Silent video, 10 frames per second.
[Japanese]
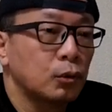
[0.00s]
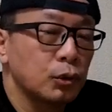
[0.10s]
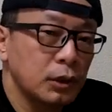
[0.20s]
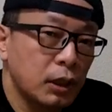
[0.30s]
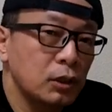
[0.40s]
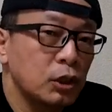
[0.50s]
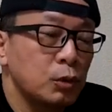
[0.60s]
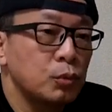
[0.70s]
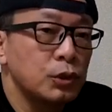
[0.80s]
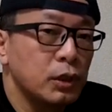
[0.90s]
大阪に
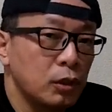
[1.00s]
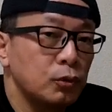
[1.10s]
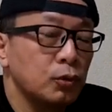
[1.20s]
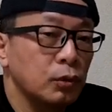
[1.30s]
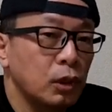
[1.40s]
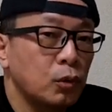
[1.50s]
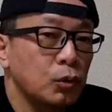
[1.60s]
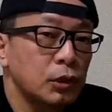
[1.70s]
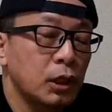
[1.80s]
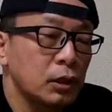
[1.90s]
勤務してある人とか
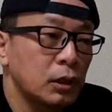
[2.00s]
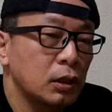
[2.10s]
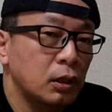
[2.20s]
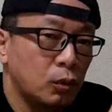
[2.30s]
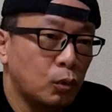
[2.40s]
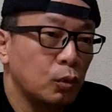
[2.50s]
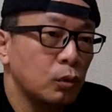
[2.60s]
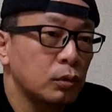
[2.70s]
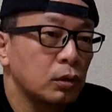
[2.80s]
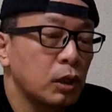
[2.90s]
大阪になんかこ
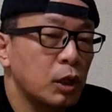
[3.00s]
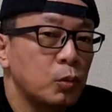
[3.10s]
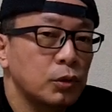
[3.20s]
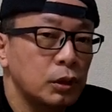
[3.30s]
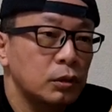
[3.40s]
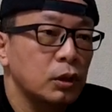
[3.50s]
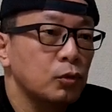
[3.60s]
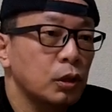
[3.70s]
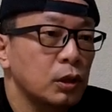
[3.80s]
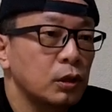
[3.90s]
う買い物に行った
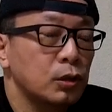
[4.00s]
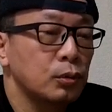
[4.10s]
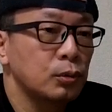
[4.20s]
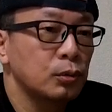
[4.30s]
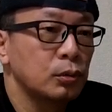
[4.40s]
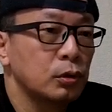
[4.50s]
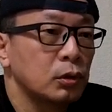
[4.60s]
とかっていう